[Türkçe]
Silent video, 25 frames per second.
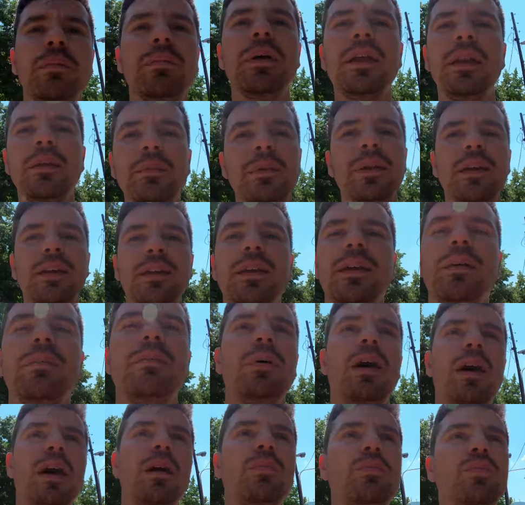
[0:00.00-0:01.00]
Benim
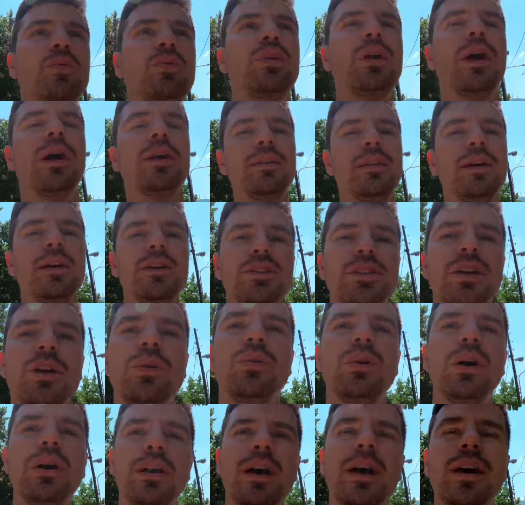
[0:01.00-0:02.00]
yediğim hamburgerde aşağı
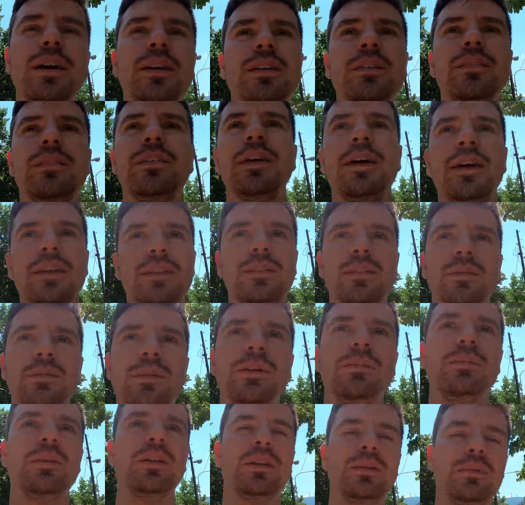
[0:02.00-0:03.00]
yukarı aynı fiyattı.
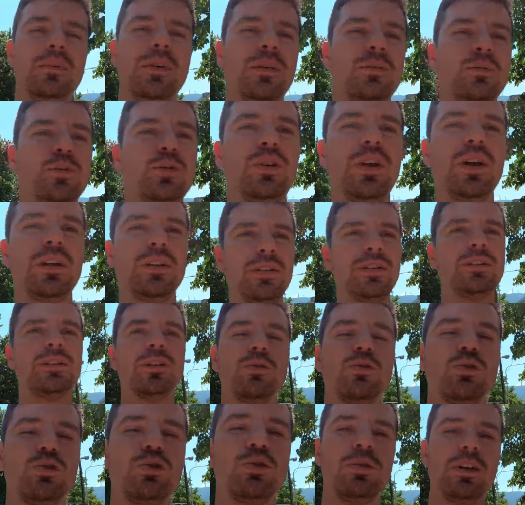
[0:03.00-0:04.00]
Benim yediğim hamburgerde
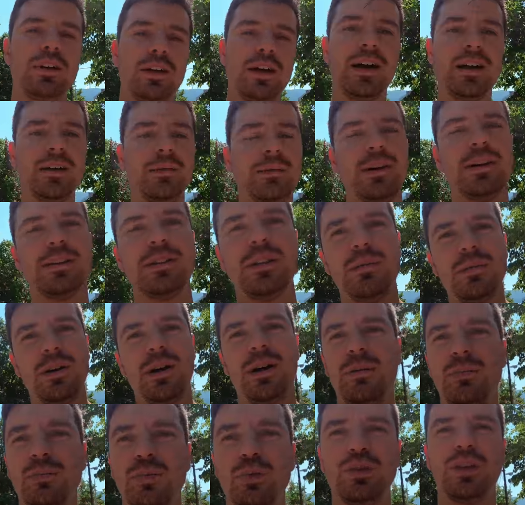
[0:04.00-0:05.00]
tavuklu ve kaymaklı bir
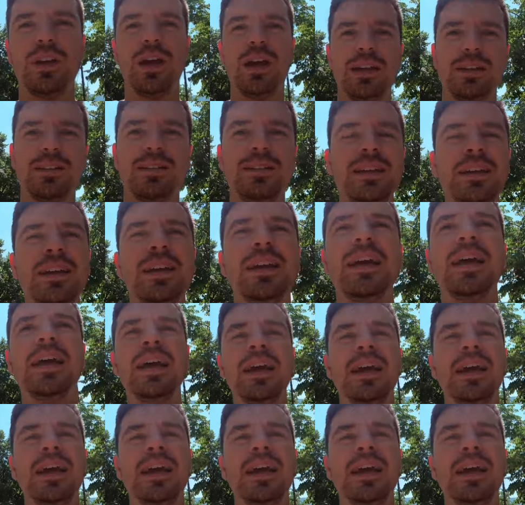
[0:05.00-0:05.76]
hamburgerdi.